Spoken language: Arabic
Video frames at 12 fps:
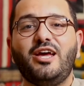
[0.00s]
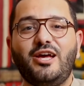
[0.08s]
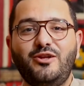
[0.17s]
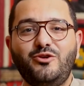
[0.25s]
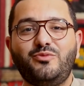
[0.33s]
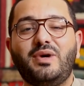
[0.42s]

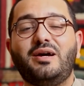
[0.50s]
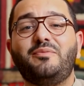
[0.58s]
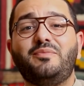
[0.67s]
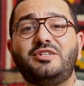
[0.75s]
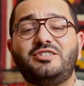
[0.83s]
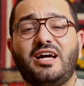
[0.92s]
اليوم
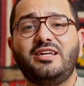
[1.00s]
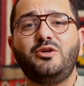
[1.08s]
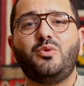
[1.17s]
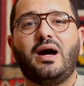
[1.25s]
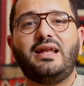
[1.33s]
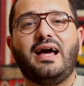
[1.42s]
باش
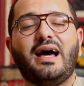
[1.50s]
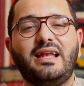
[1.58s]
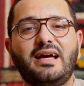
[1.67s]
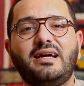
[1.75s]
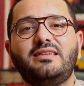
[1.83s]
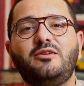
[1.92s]
نحكيو على
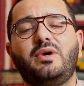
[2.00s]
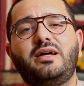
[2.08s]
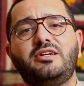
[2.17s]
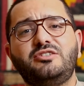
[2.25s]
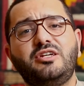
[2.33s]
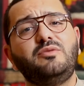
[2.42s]
علاقة
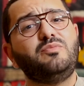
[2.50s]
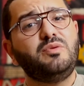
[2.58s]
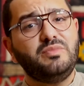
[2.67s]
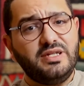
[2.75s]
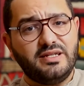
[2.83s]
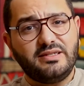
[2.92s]
المهرجان
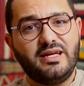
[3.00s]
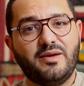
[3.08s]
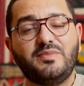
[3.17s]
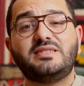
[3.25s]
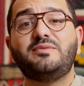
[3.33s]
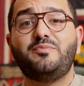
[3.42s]
بمدينة
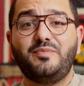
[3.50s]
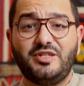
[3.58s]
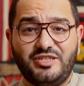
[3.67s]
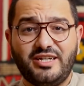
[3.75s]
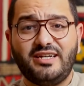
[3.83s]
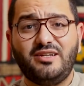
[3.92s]
جابس
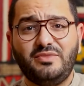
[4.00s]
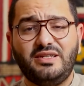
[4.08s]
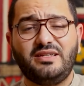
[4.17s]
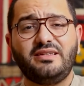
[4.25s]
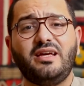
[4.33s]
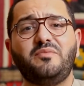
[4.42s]
بمشاكل مدينة
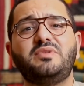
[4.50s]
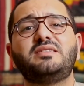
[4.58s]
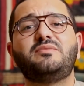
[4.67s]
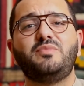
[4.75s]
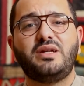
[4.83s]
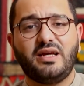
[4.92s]
جابس
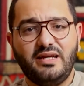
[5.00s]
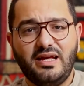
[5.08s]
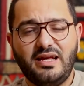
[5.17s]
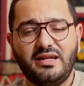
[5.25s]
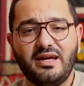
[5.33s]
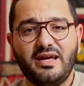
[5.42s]
من
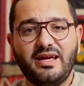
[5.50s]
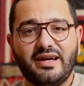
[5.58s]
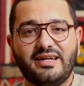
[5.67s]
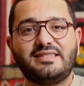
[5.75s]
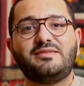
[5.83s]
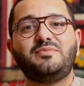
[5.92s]
خلال
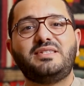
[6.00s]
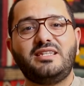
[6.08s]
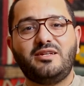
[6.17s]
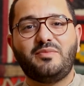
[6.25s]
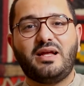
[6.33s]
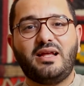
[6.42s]
قسم
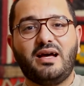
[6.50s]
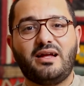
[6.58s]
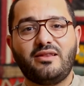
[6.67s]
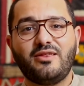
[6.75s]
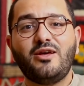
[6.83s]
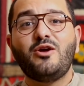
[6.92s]
سينما الأرض
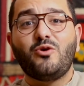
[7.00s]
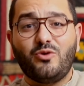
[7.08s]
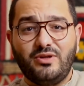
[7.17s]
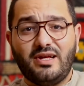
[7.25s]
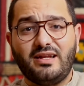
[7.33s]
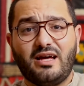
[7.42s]

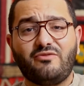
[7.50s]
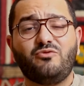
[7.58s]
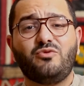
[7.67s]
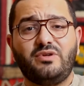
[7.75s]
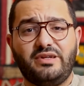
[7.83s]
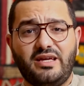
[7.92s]
كلنا نعرفه
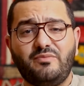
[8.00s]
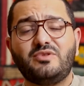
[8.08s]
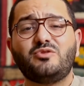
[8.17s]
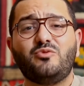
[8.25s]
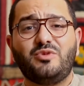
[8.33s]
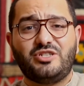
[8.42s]

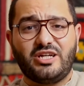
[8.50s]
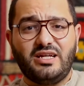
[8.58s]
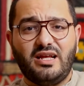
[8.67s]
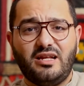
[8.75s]
جابس ومشاكلها